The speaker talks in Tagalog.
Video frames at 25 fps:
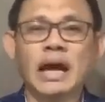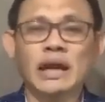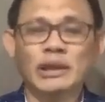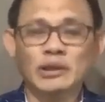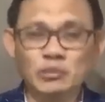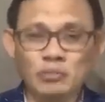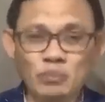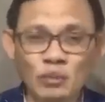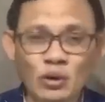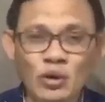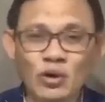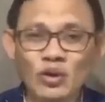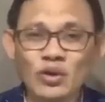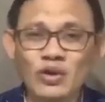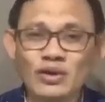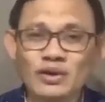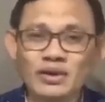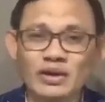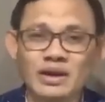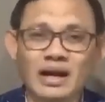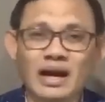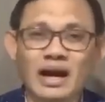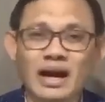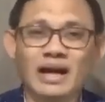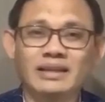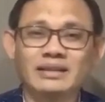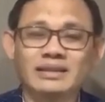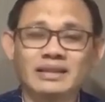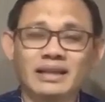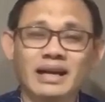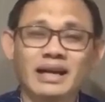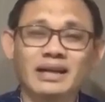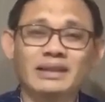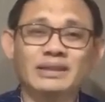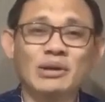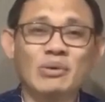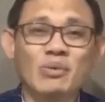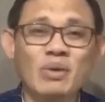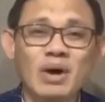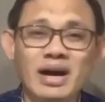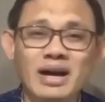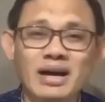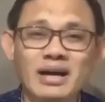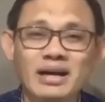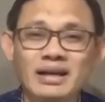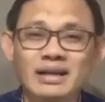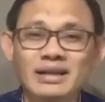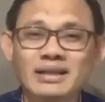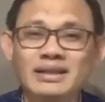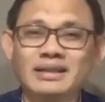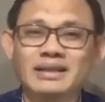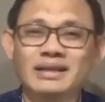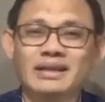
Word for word: Ano po? At uh, nawa